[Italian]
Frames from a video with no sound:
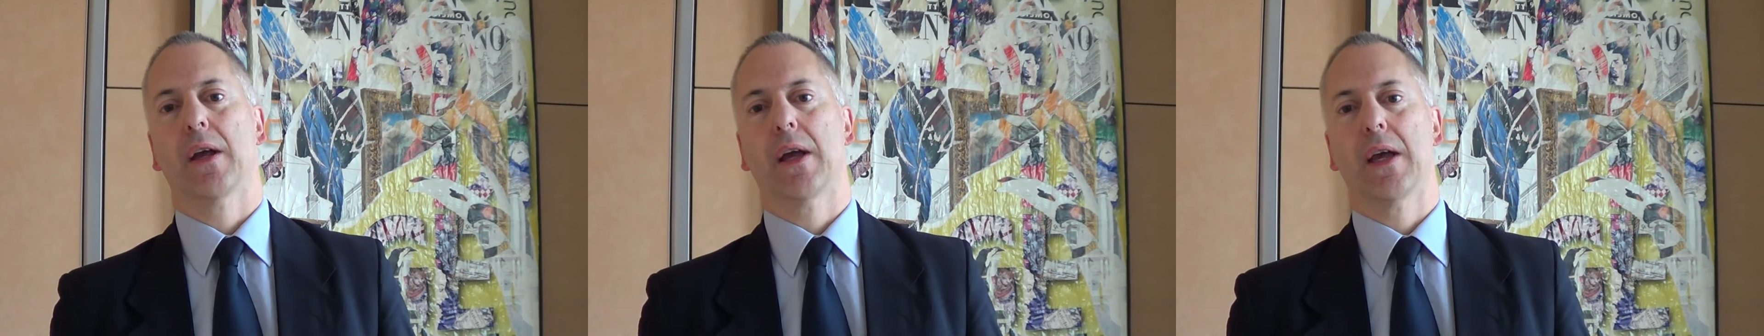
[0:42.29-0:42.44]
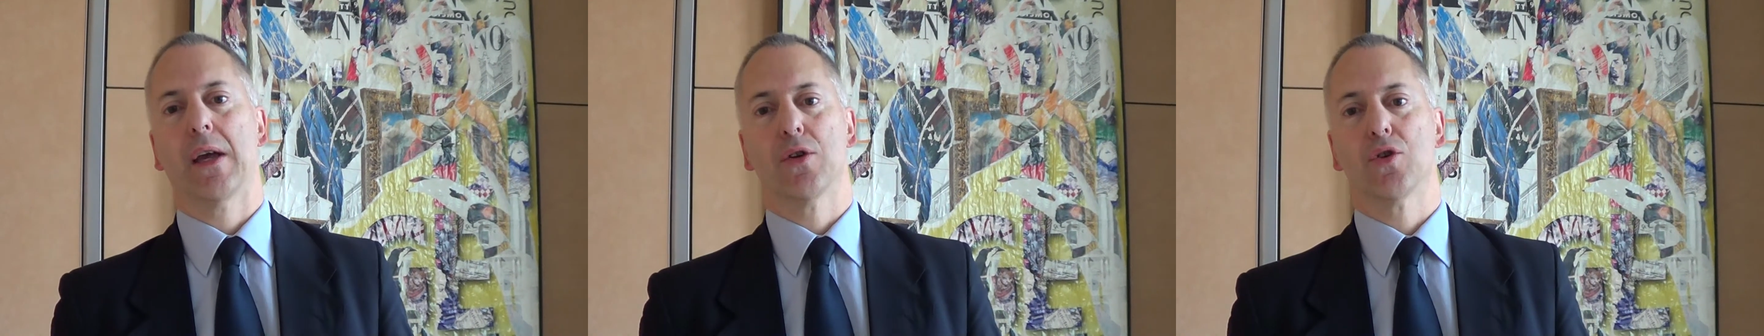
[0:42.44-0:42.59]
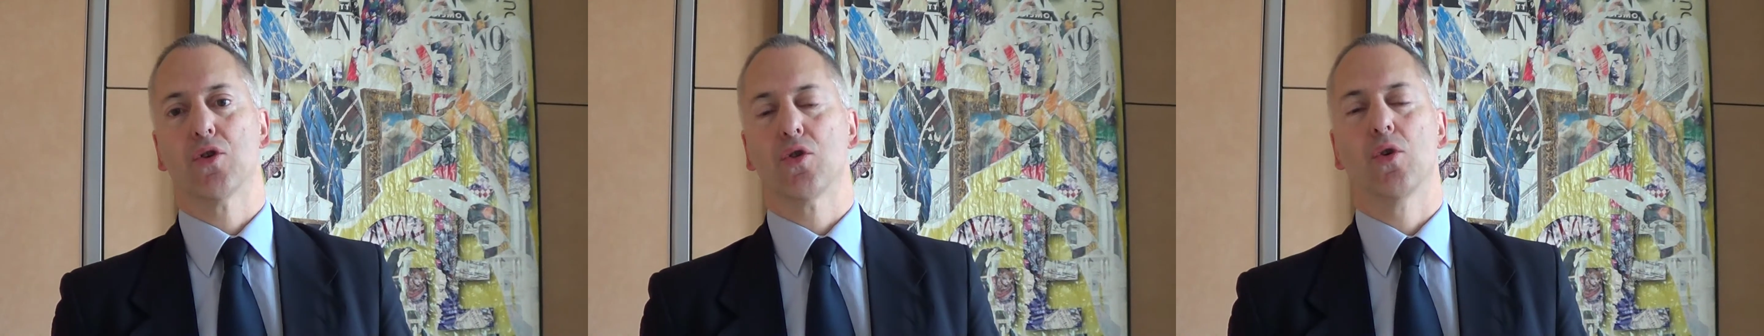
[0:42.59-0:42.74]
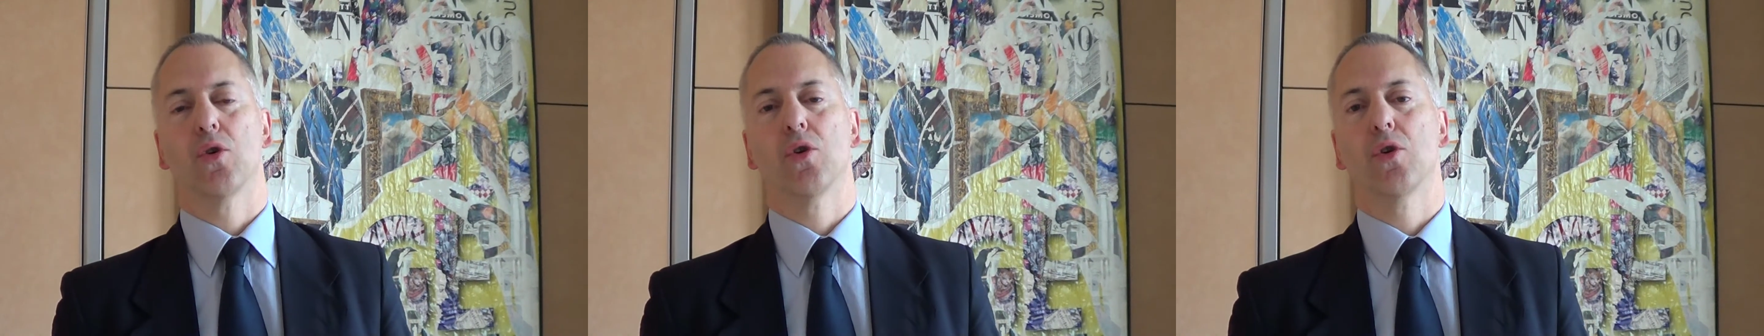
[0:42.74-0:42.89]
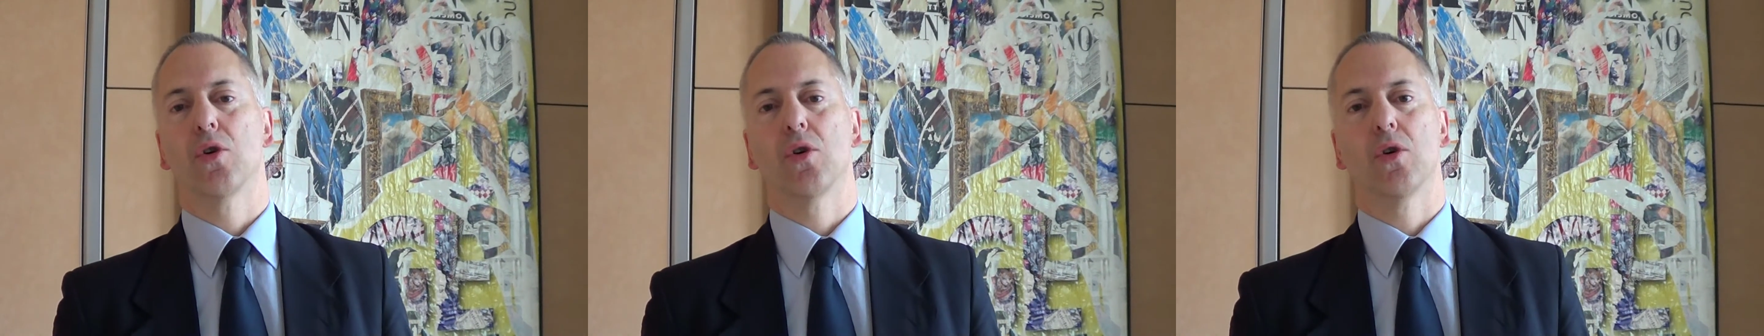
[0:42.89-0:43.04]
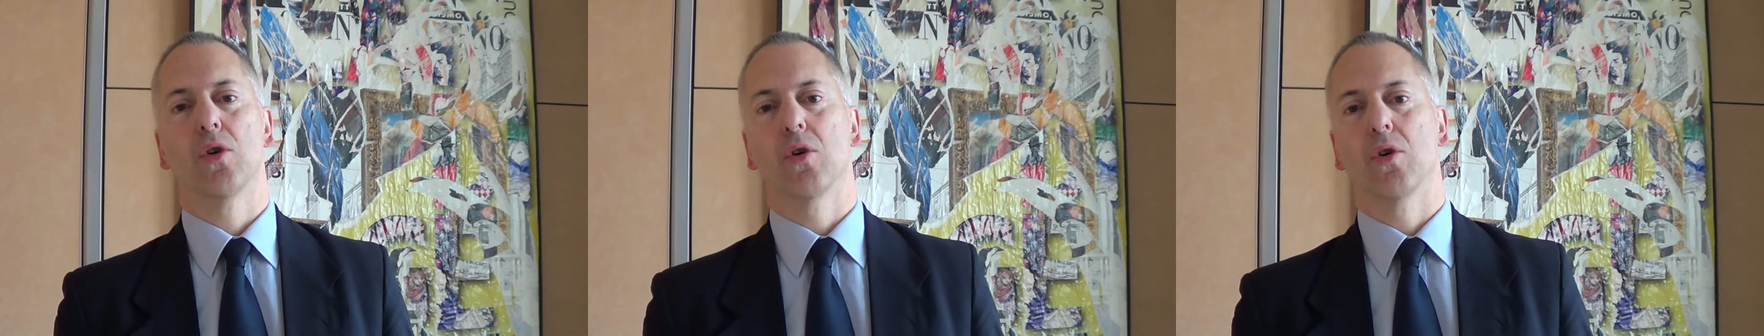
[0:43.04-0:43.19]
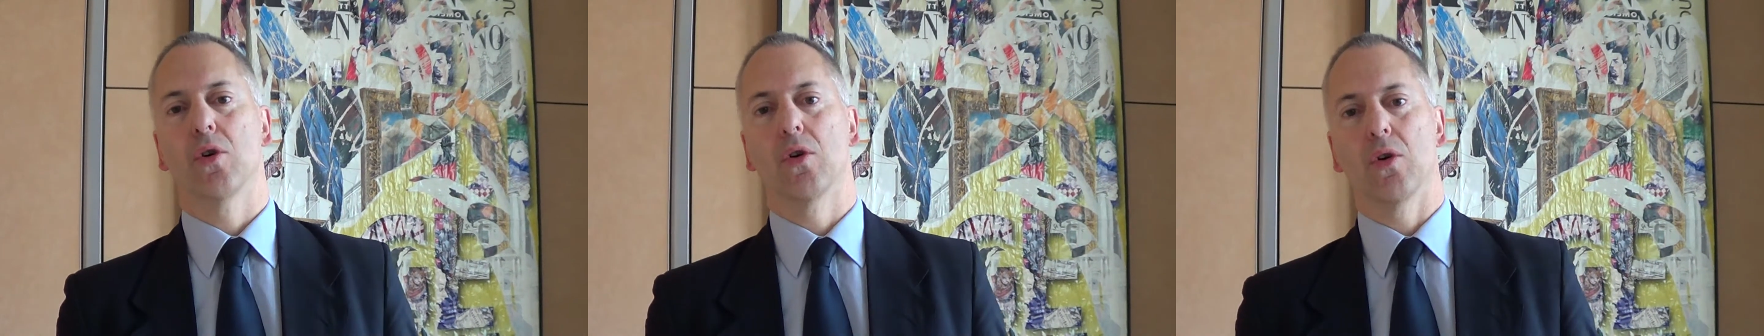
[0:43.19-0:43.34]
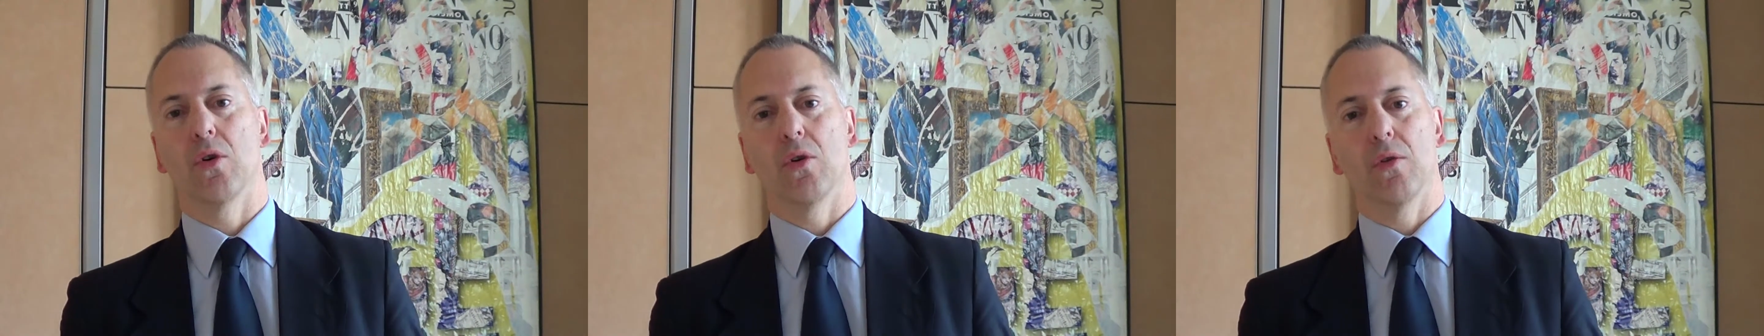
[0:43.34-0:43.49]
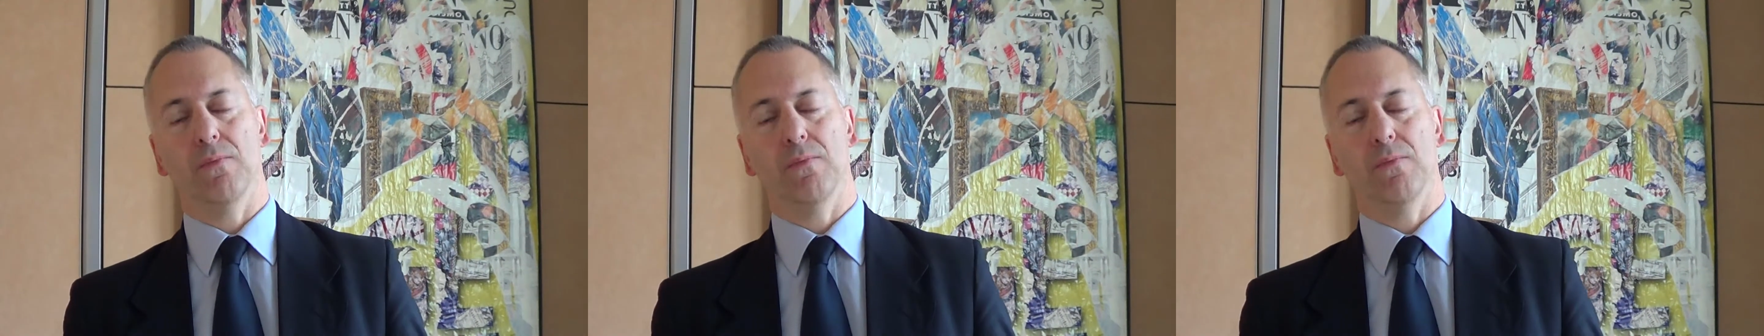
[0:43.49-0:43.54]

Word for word: che sono